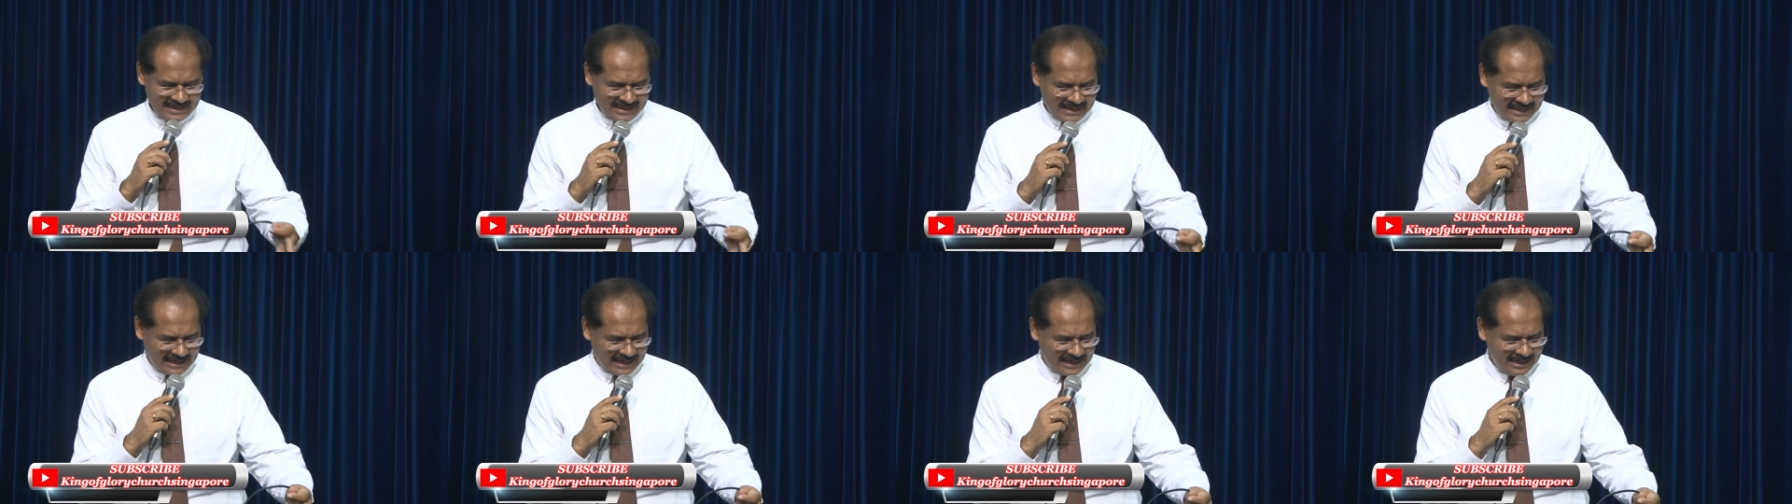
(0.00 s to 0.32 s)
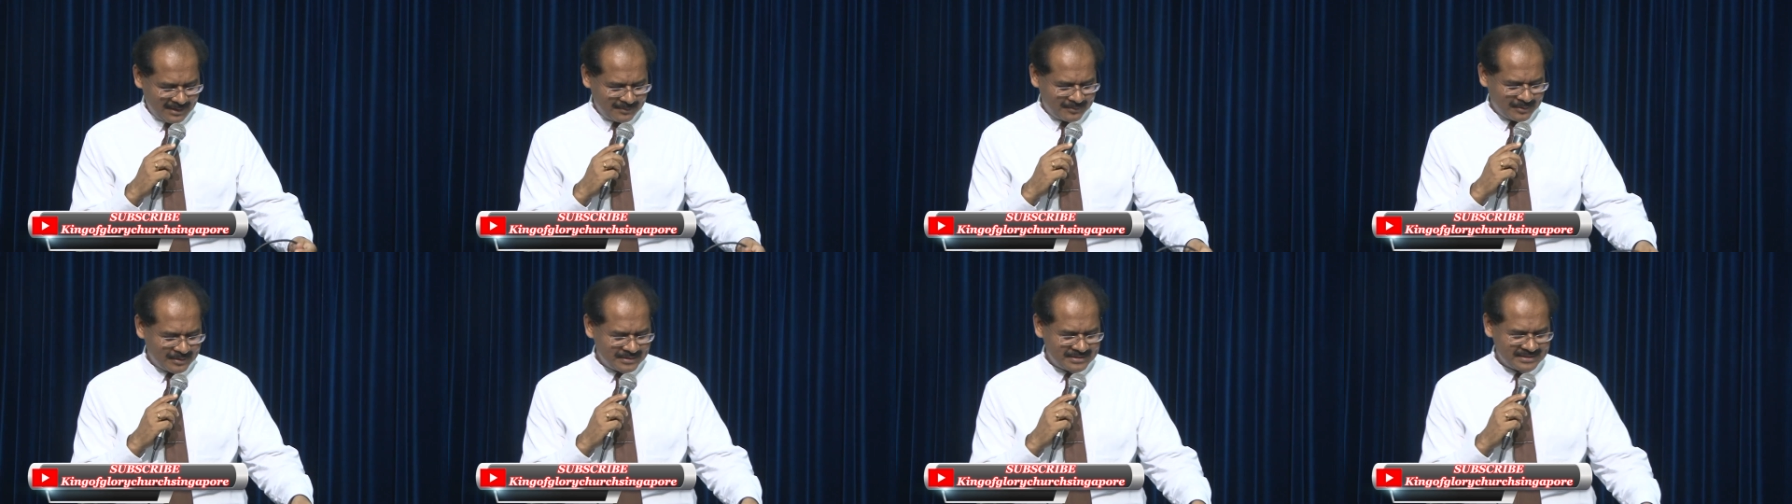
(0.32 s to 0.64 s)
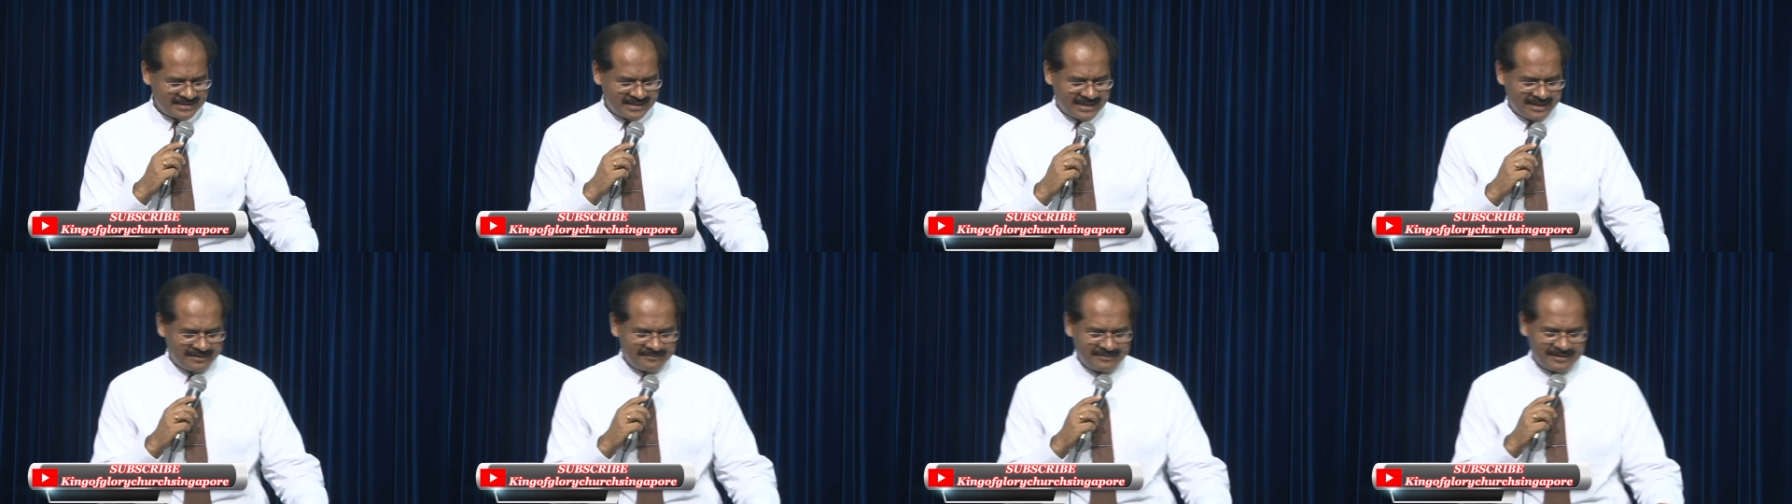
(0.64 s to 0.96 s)
எல்லாம்
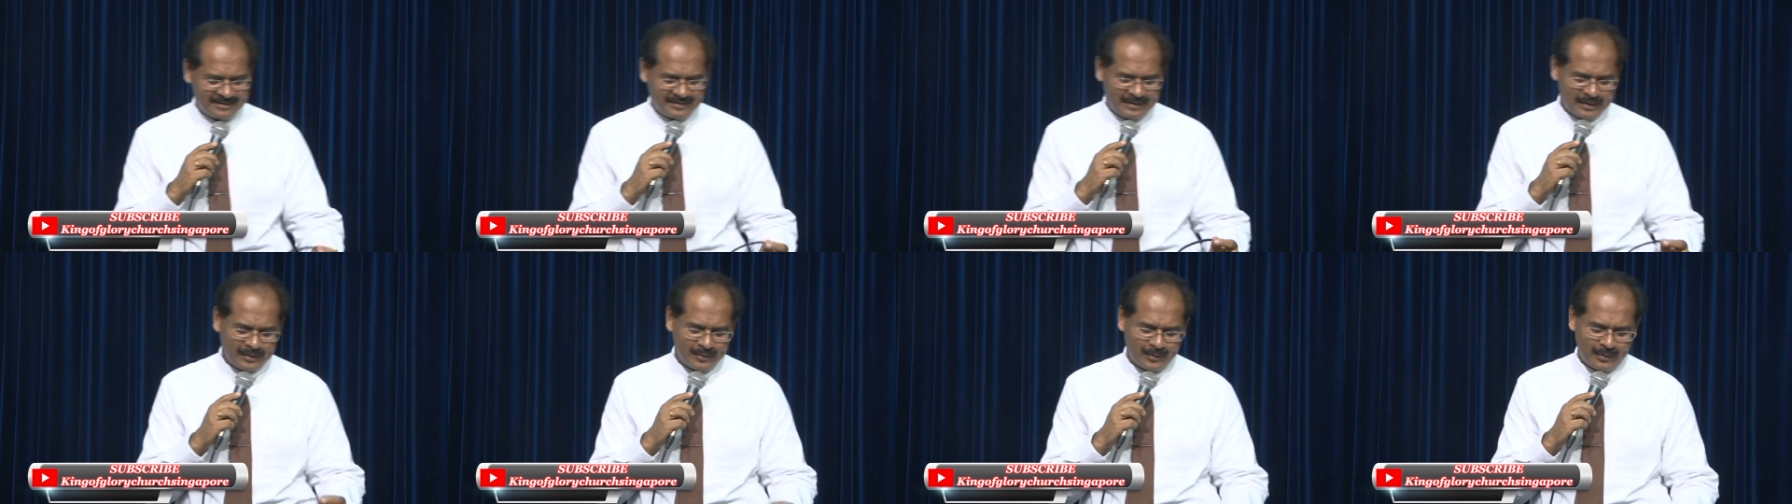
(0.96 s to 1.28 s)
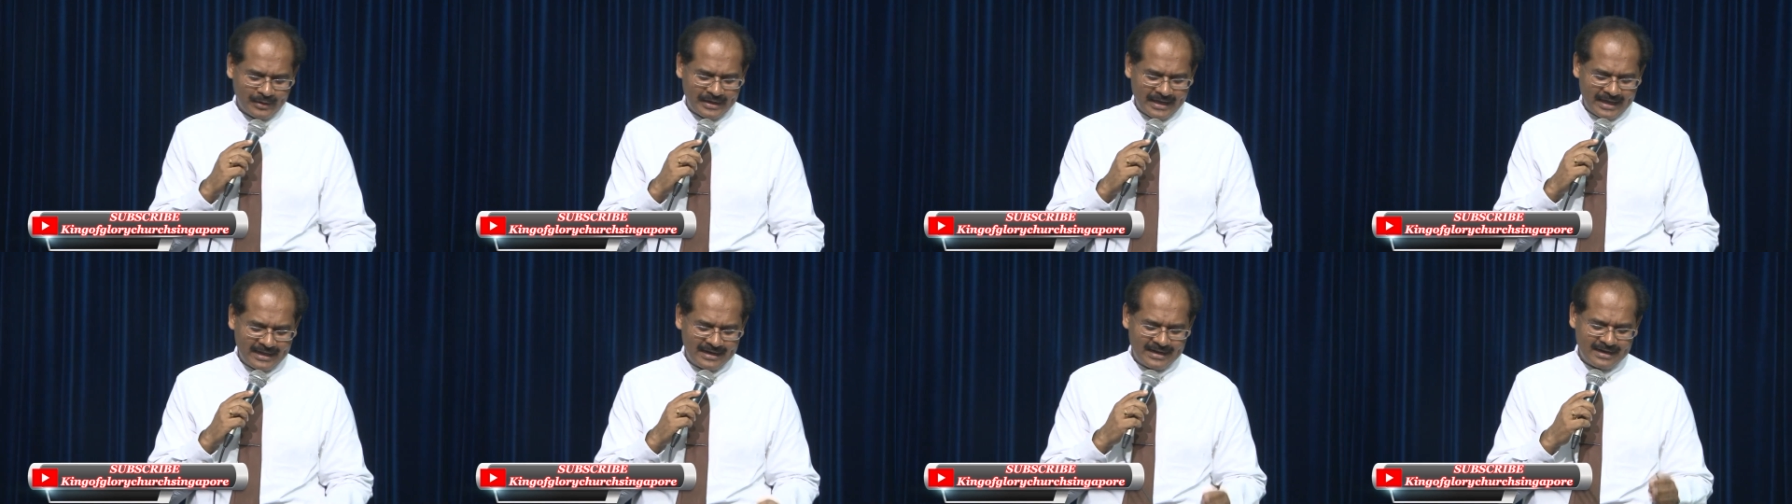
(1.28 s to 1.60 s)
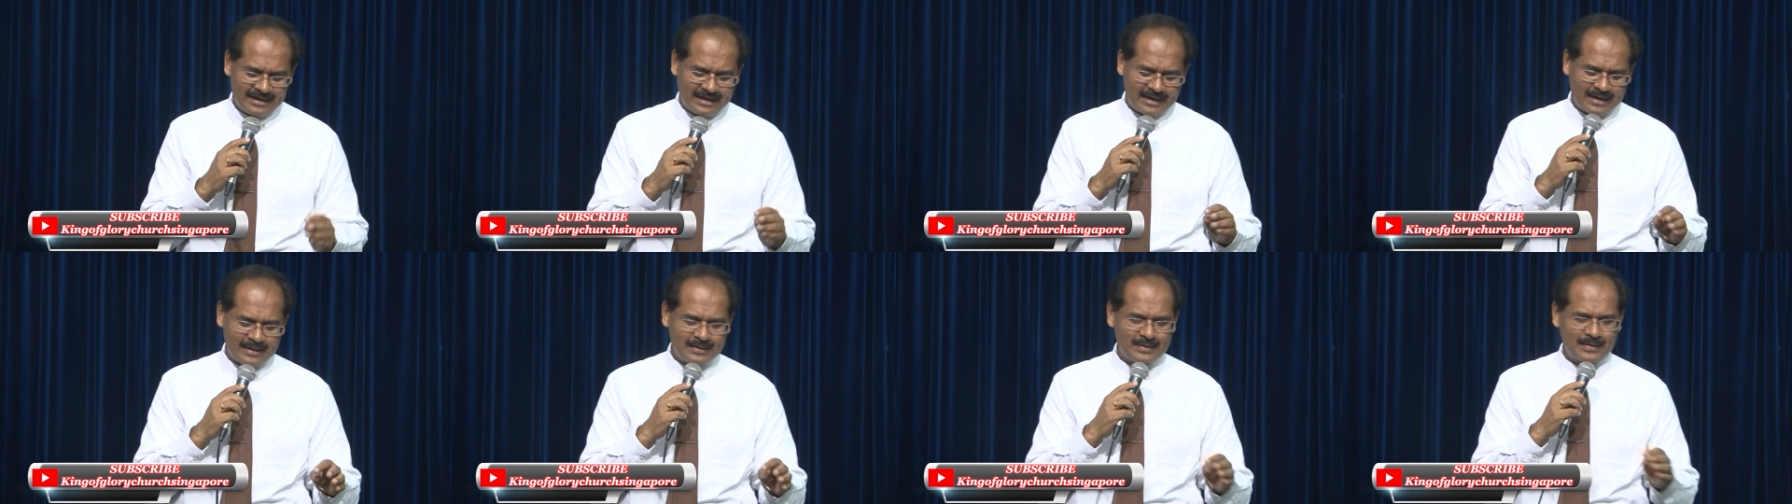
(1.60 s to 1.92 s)
முடிஞ்சுது எவ்ரி திங் ஓகே
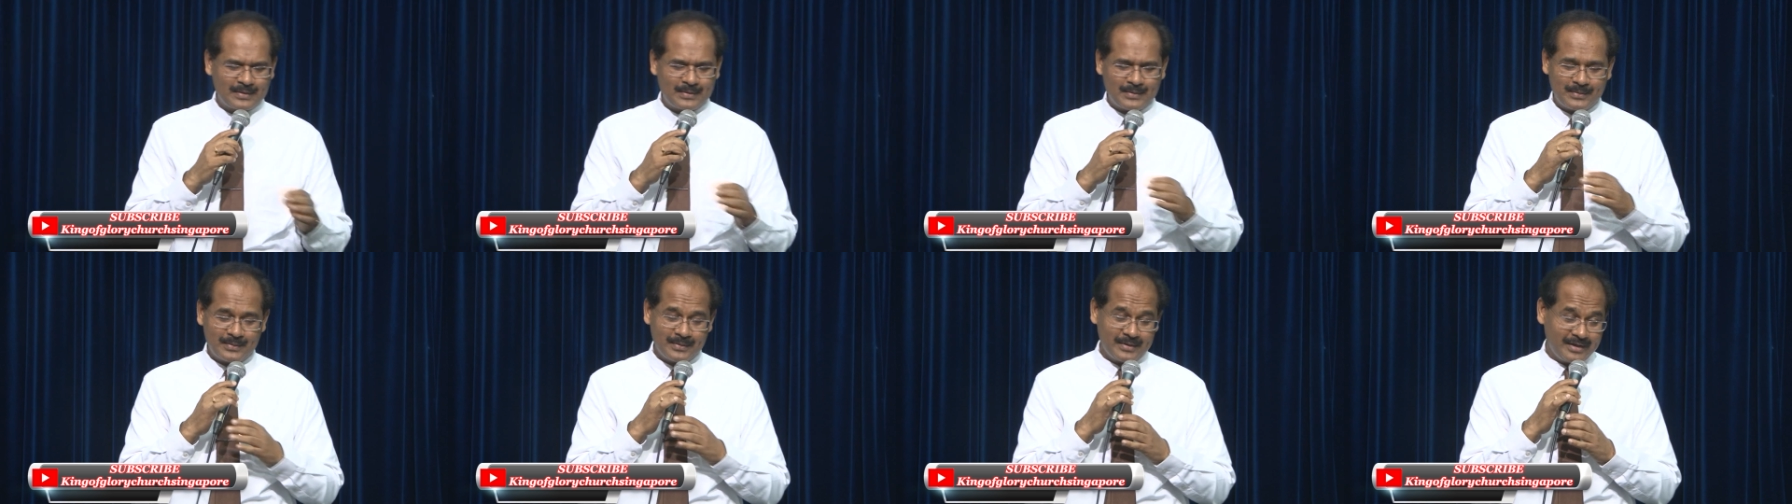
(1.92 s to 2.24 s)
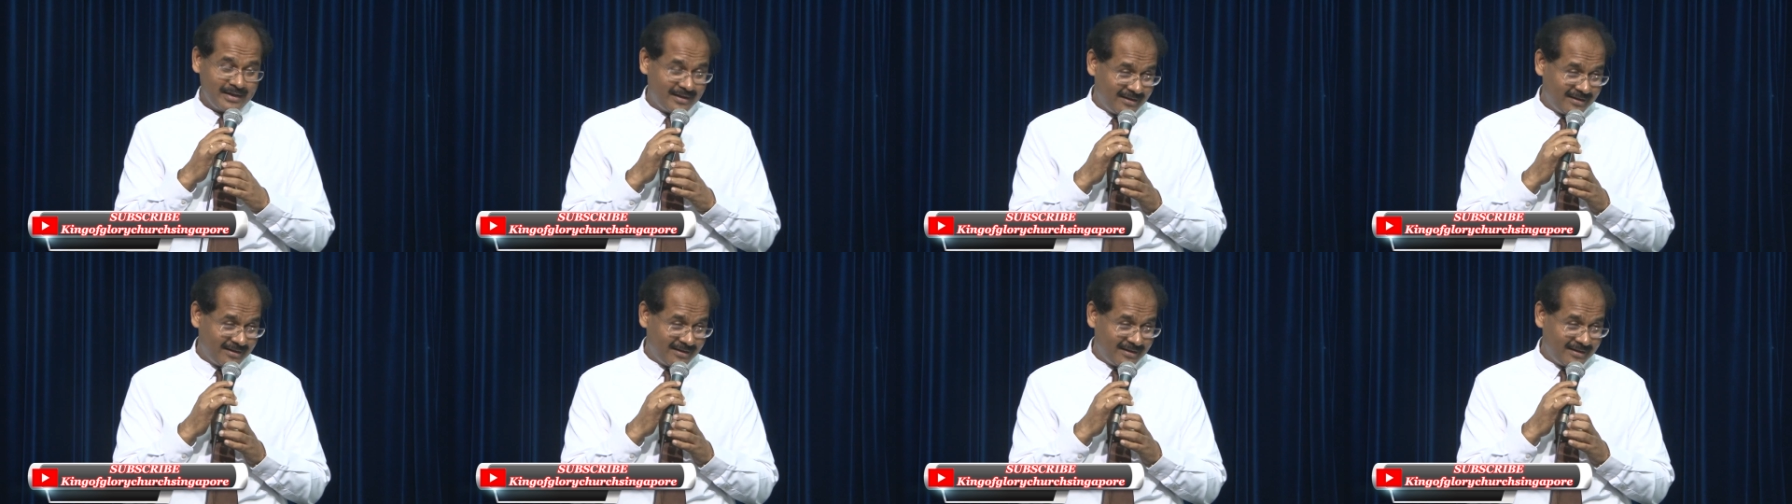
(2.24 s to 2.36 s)
எல்லாம் நடந்துடும்